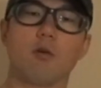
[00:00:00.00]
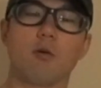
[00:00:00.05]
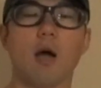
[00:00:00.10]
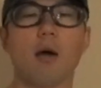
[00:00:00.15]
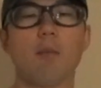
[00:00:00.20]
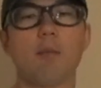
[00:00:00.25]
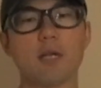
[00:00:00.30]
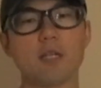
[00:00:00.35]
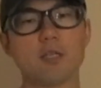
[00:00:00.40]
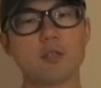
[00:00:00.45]
こう
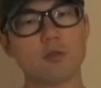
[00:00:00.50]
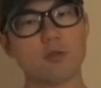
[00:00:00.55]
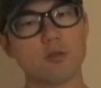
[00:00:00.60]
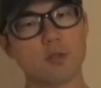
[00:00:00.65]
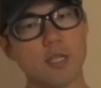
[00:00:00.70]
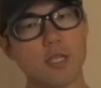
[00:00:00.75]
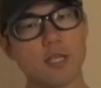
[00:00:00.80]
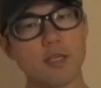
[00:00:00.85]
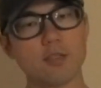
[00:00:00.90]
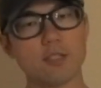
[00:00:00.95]
あんまりちょっ
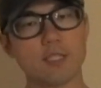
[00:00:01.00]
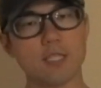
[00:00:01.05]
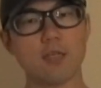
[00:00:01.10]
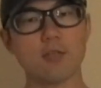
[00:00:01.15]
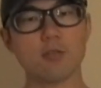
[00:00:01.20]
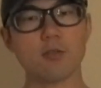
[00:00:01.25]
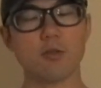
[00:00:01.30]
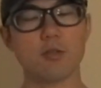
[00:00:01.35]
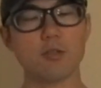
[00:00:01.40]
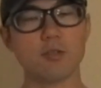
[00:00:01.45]
と
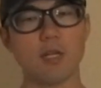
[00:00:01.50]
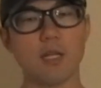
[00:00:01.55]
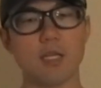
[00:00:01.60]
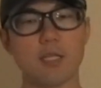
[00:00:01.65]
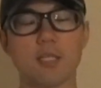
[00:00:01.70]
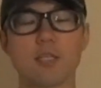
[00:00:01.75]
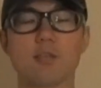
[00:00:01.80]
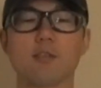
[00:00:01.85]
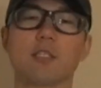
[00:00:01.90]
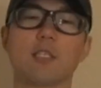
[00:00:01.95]
イグザクといく
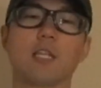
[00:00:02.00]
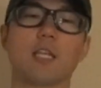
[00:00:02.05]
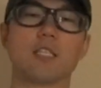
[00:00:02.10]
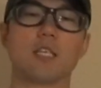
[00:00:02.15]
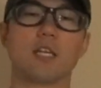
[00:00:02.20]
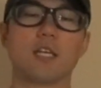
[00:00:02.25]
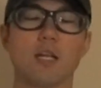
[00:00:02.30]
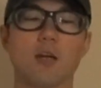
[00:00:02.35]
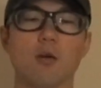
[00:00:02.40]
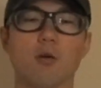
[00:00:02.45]
らっていう
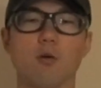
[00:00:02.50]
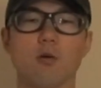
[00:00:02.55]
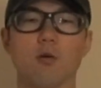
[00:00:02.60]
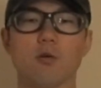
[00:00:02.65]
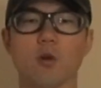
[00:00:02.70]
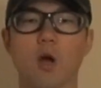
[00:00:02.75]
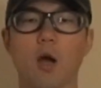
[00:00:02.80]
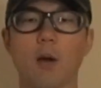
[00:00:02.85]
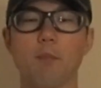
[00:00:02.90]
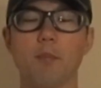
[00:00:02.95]
形でね、
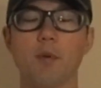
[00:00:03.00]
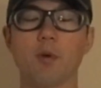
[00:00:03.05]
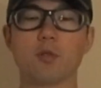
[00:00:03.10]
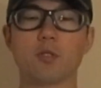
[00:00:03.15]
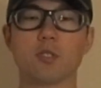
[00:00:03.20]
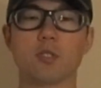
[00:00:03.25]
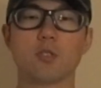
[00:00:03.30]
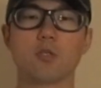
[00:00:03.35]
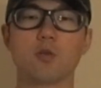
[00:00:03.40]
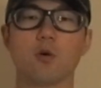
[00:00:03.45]
こう発
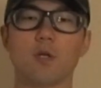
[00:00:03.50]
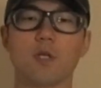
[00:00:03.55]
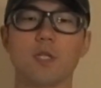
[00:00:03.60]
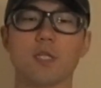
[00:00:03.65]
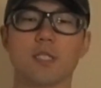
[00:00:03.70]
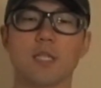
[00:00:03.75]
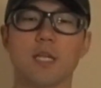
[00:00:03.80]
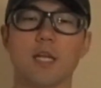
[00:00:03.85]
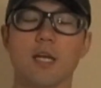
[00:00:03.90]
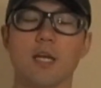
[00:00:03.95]
表するのはで
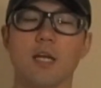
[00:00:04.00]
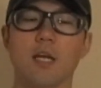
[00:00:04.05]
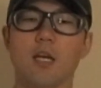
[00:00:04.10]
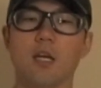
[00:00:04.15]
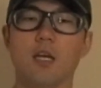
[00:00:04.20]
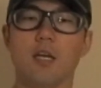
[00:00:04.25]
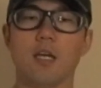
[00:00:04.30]
すね、